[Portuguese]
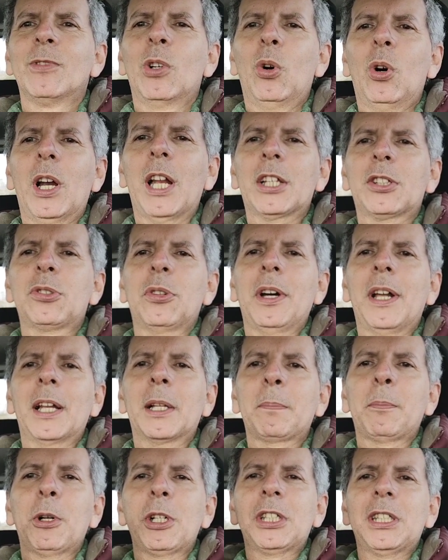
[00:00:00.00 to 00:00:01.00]
Olha só,
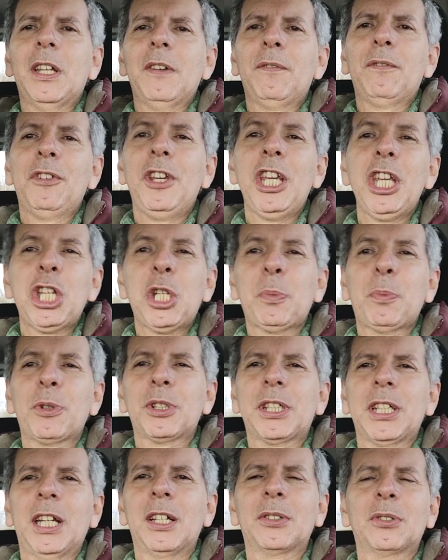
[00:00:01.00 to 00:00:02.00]
ela pode ter
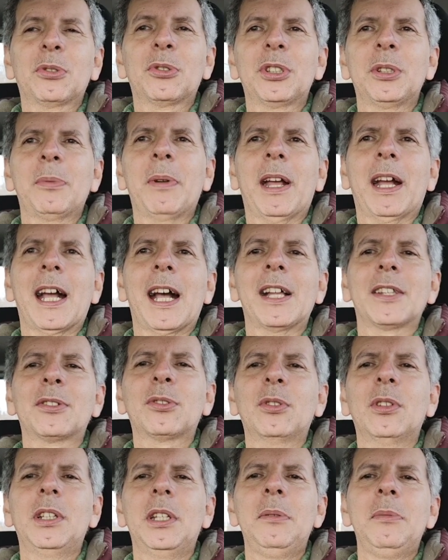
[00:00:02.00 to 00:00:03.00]
20% dos empregados
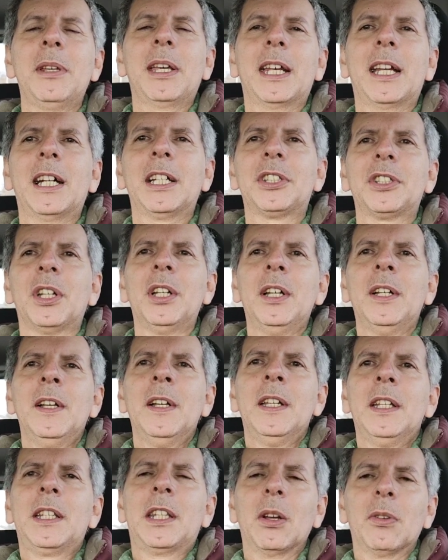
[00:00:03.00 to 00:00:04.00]
imigrantes.
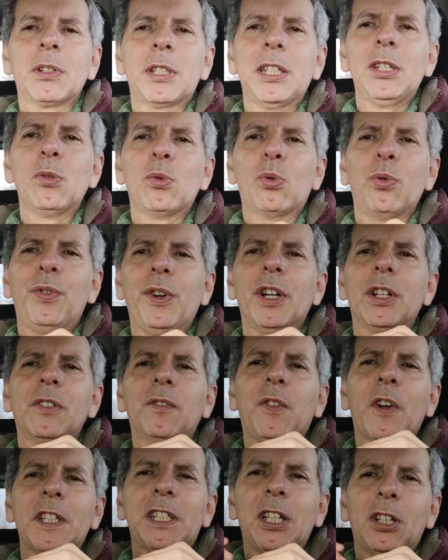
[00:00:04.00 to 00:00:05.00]
Então assim, o governo
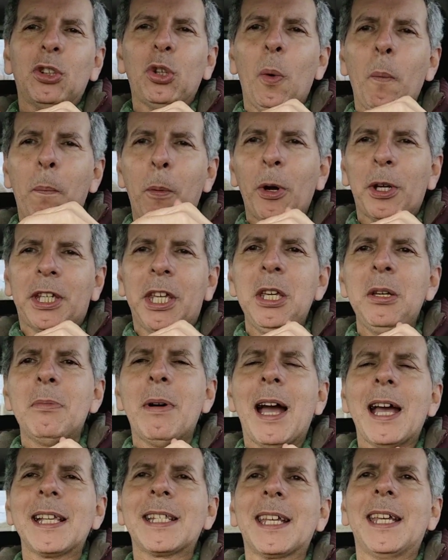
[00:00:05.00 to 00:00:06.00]
facilitou um pouquinho
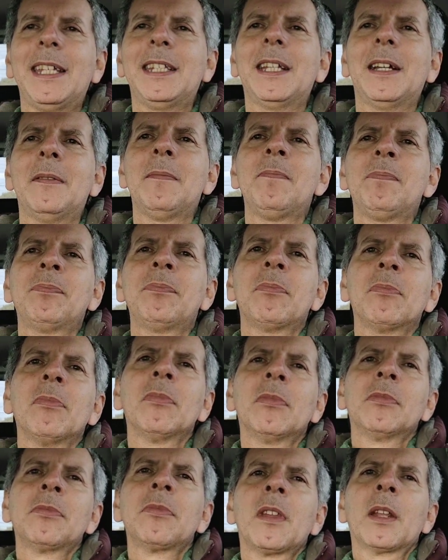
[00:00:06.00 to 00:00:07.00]
mais ainda
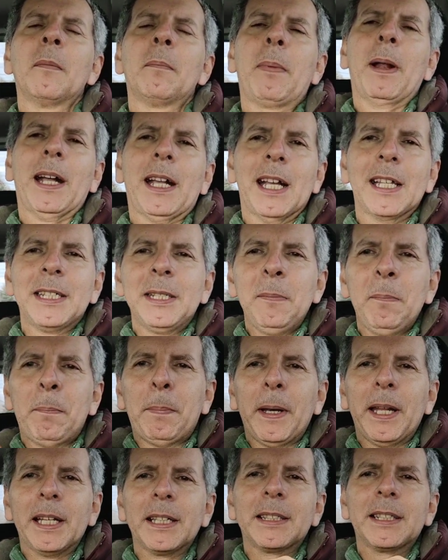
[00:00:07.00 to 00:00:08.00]
para que as
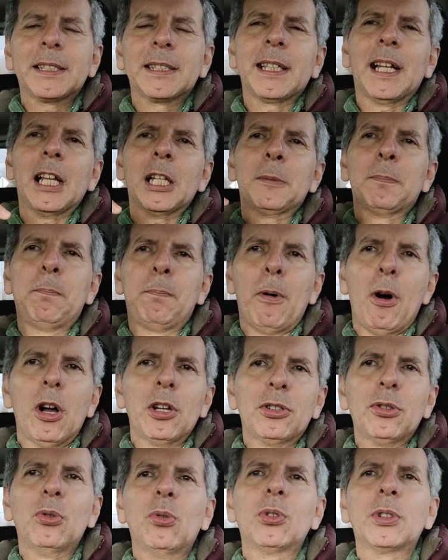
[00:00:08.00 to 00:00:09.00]
empresas elas
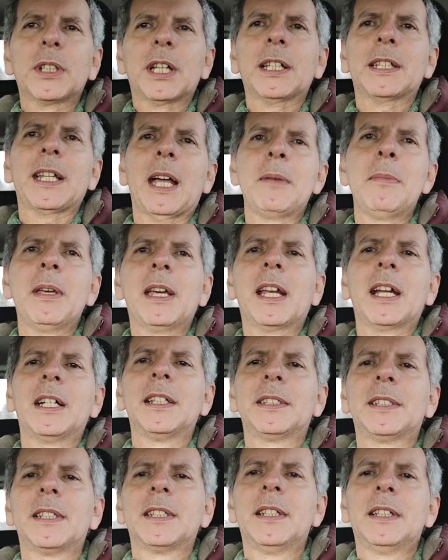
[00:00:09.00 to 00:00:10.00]
possam contratar
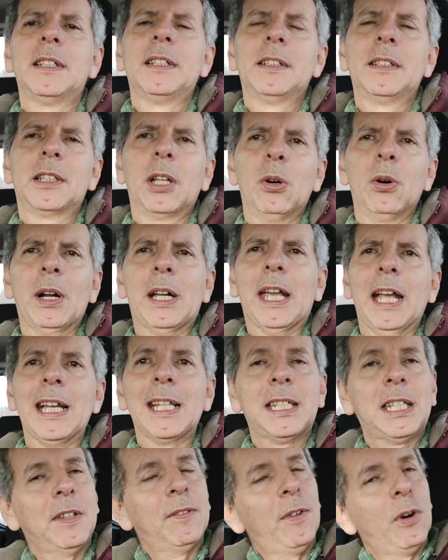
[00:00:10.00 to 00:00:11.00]
imigrantes. Então
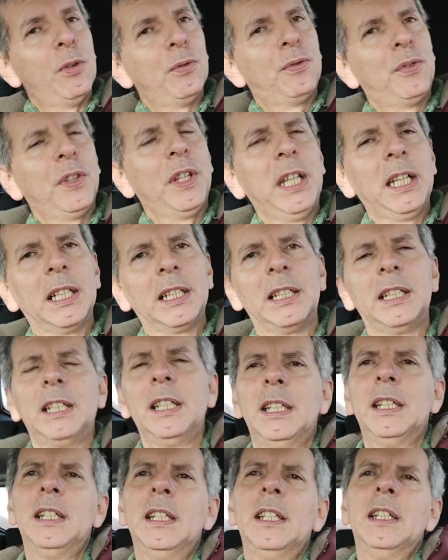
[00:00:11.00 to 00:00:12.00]
aqueles que vão vir
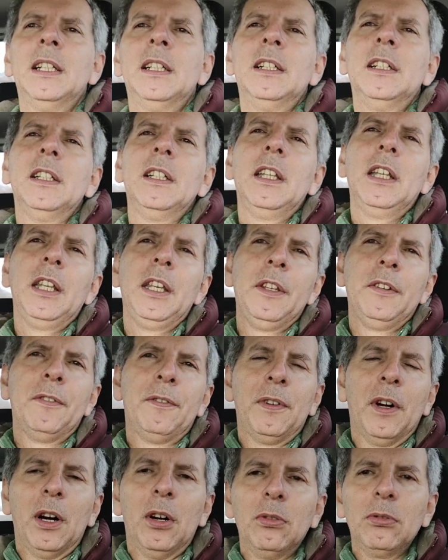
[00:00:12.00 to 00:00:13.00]
e
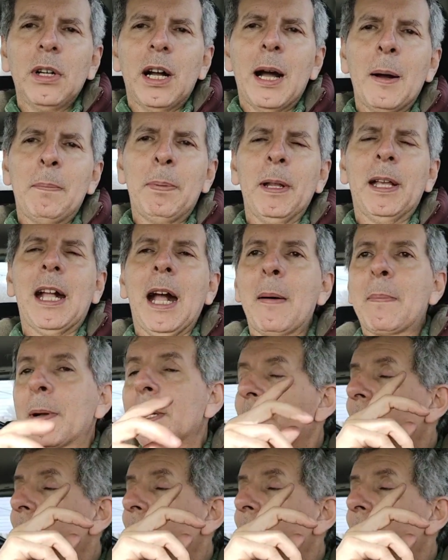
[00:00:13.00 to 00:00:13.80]
vão aplicar para